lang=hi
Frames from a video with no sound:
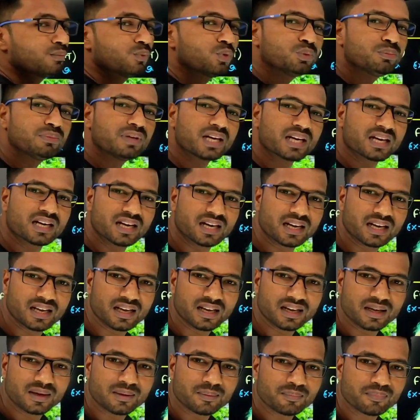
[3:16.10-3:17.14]
समूह में रखा
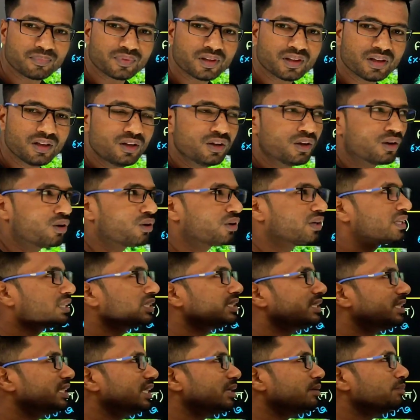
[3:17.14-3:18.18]
गया और
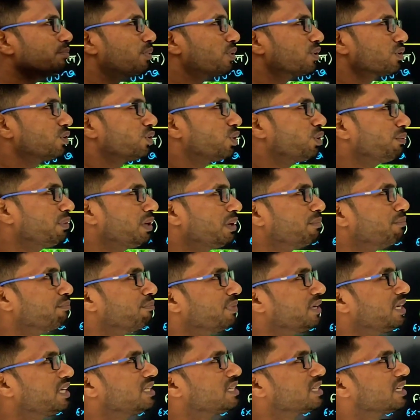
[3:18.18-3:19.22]
जिन पौधों
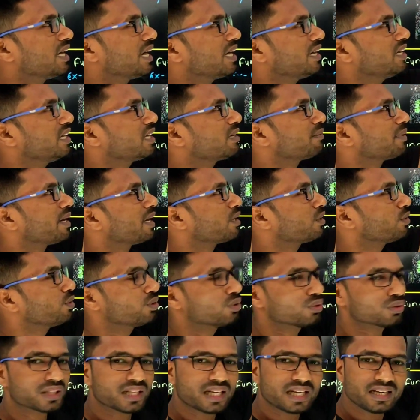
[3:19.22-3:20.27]
में बीज का निर्माण
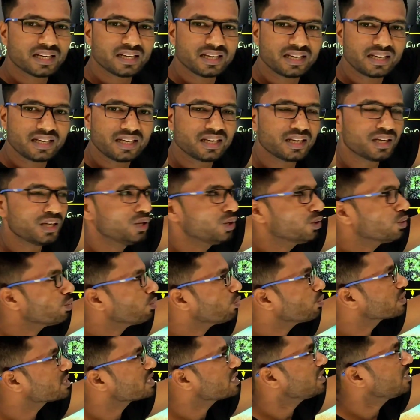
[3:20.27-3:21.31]
होता है
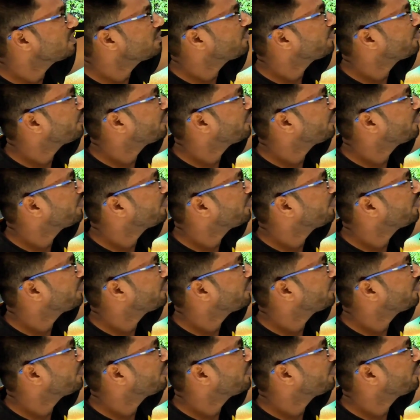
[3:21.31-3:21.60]
उसे